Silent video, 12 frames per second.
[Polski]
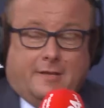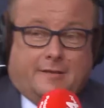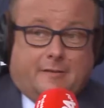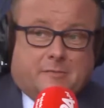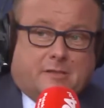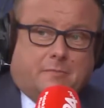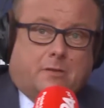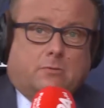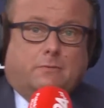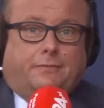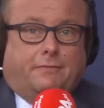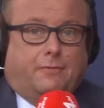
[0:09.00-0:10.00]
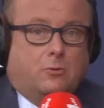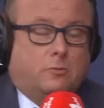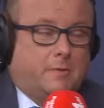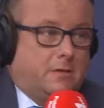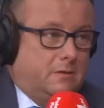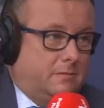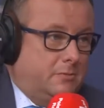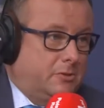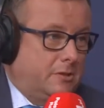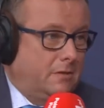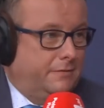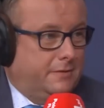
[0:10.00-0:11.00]
Jednym z tematów forum
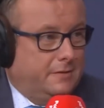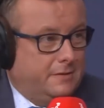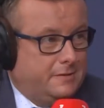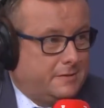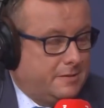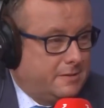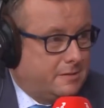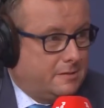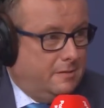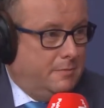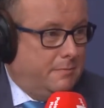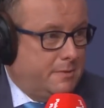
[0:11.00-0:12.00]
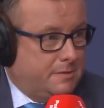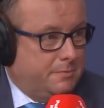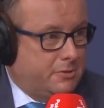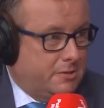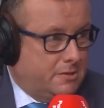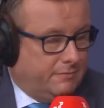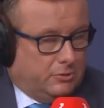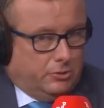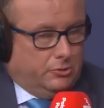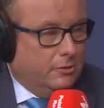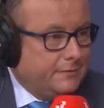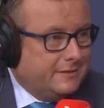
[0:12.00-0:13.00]
ekonomicznego w Krynicy jest cyberbezpieczeństwo. To
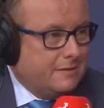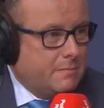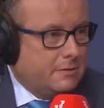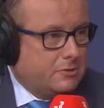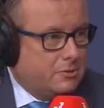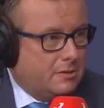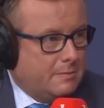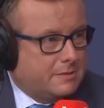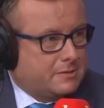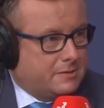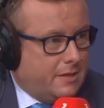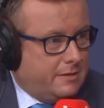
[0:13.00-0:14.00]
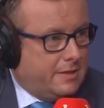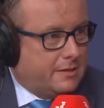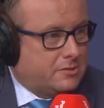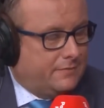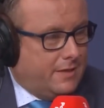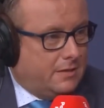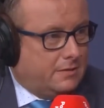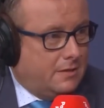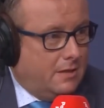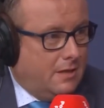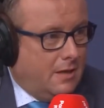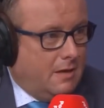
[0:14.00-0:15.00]
nowy temat, czy temat stary jak świat?
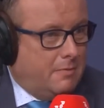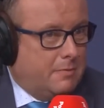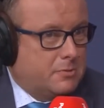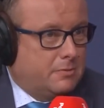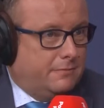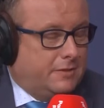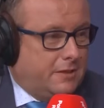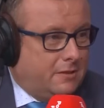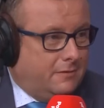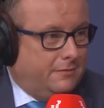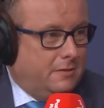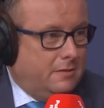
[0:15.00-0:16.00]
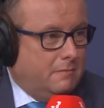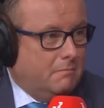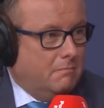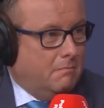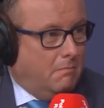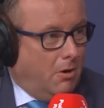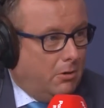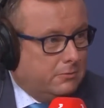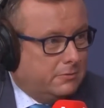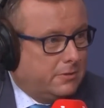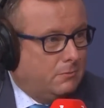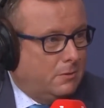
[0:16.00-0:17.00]
A po prostu w tej chwili
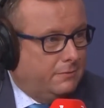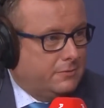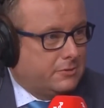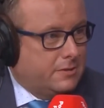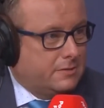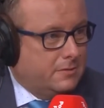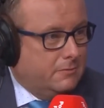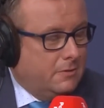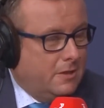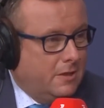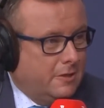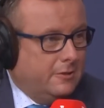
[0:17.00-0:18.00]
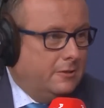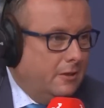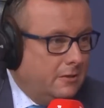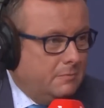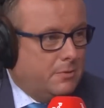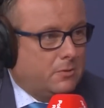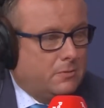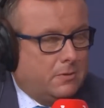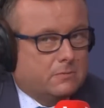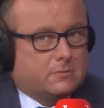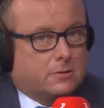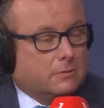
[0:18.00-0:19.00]
mądre głowy siedzą i deliberują,
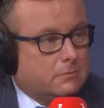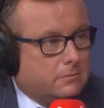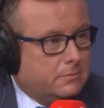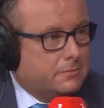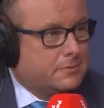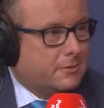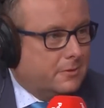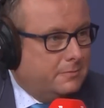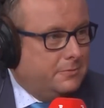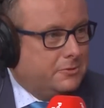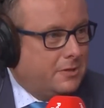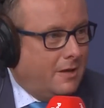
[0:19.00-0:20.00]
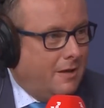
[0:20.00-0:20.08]
co tu zrobić